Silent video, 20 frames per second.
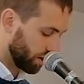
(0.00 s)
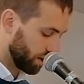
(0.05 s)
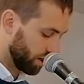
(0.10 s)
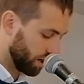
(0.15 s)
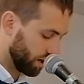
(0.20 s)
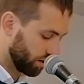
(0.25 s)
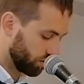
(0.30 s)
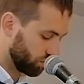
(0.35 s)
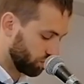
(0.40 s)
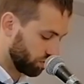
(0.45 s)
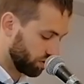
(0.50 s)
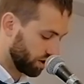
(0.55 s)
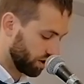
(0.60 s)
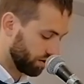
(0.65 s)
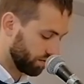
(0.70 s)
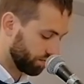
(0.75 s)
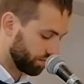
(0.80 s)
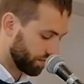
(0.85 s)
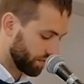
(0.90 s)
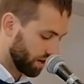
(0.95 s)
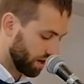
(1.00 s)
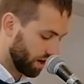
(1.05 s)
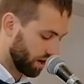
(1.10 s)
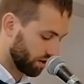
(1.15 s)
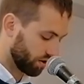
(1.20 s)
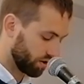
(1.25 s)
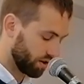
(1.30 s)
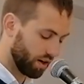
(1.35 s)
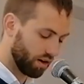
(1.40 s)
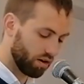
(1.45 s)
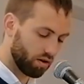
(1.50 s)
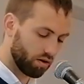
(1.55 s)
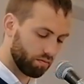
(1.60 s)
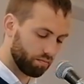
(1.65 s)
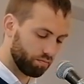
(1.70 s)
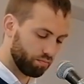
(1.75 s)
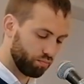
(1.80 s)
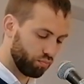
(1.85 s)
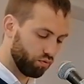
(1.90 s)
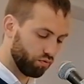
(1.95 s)
qui a donné un tel
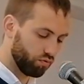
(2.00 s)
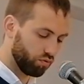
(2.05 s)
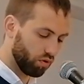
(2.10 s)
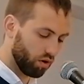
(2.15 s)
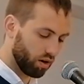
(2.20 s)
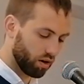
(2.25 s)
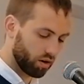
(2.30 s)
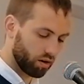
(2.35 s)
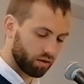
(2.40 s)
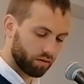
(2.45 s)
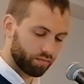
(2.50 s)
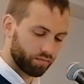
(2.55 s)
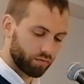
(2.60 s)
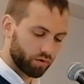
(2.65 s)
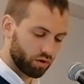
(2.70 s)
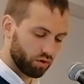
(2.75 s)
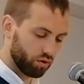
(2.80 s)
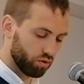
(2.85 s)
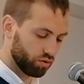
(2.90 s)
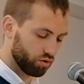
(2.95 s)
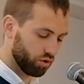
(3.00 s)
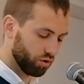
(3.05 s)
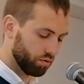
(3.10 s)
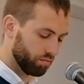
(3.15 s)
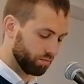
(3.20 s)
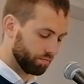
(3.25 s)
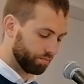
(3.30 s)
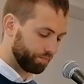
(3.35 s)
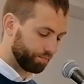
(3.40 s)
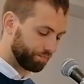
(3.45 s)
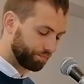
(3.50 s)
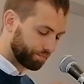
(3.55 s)
pouvoir aux hommes.